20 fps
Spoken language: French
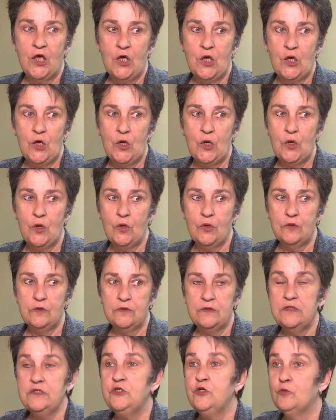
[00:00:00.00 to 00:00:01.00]
il
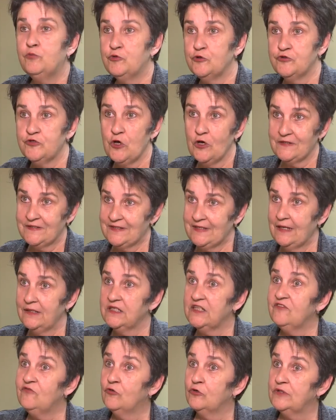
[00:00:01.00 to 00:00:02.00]
y a plusieurs
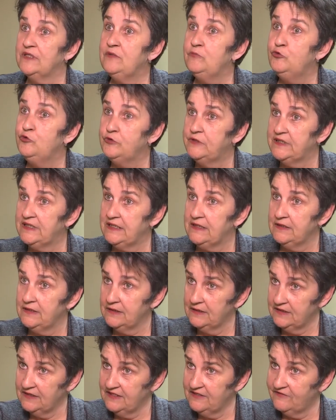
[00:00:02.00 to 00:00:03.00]
centres qui vont débuter
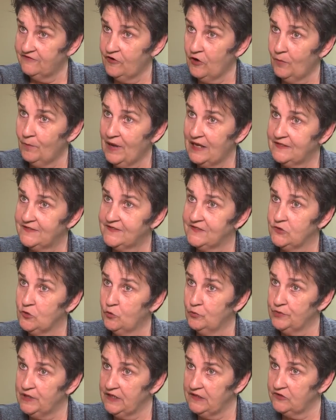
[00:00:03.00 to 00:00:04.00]
des
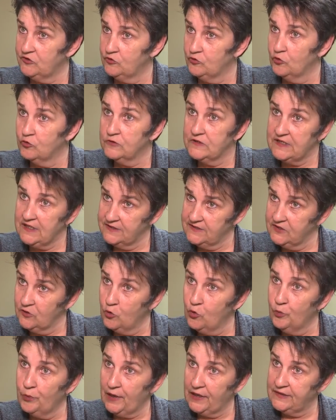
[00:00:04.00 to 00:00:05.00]
formations bientôt,
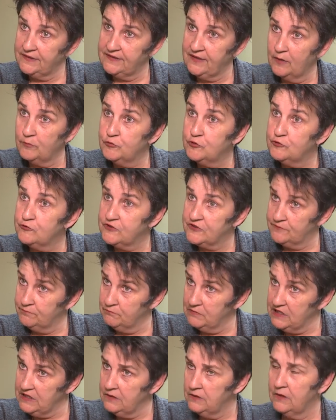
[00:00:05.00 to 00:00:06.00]
c'est-à-dire au printemps plus
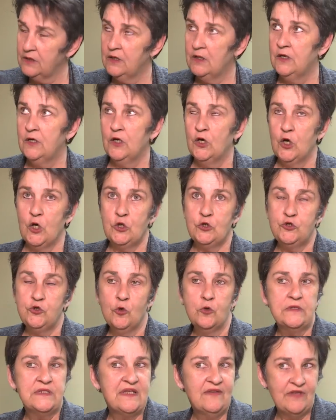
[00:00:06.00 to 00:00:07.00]
mai. Euh,
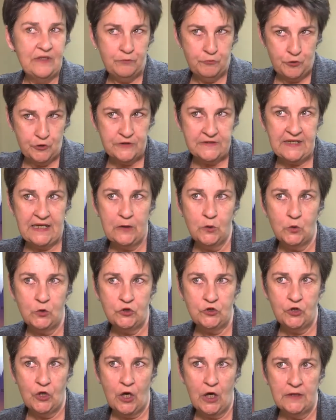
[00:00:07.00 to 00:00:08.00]
d'autres, ça va être plus à
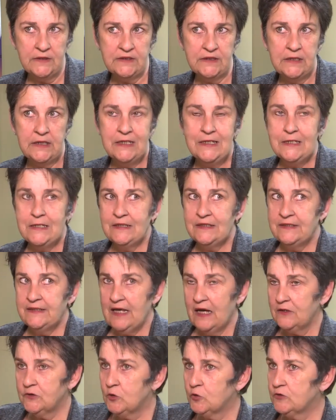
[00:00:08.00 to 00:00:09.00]
l'automne.
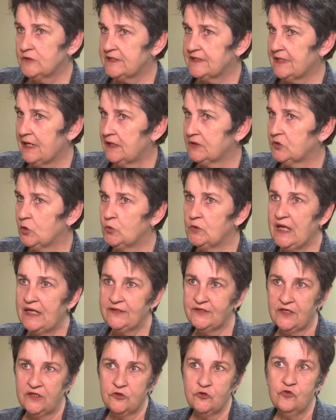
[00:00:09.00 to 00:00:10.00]
Dans d'autres centres, on
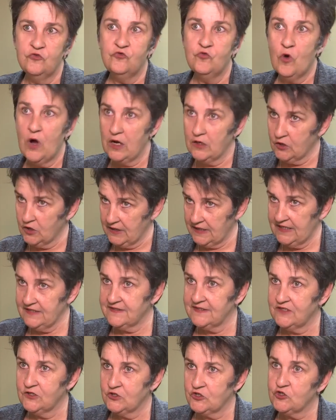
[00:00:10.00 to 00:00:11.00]
attend de voir
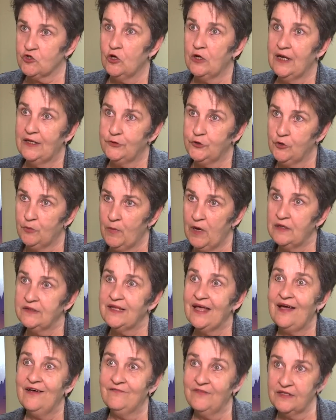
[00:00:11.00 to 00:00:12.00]
qu'est-ce que sera la
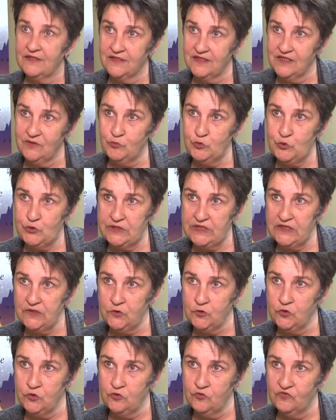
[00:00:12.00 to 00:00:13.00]
demande avant de débuter
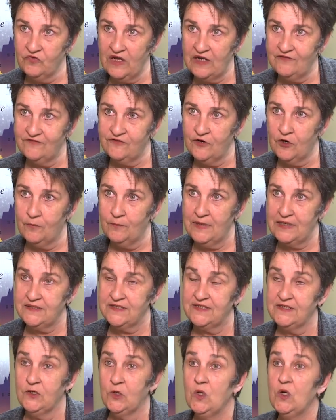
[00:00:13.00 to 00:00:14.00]
une nouvelle
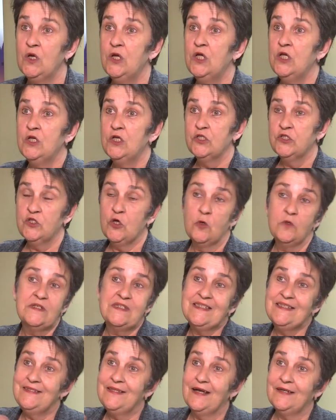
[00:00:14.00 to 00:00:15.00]
formation. Donc,
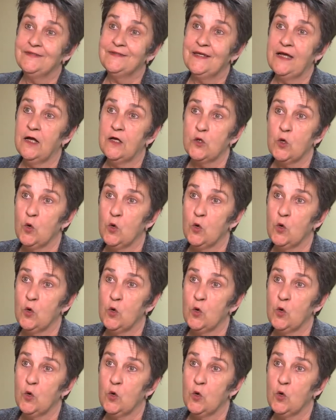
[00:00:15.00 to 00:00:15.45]
c'est d'entrer en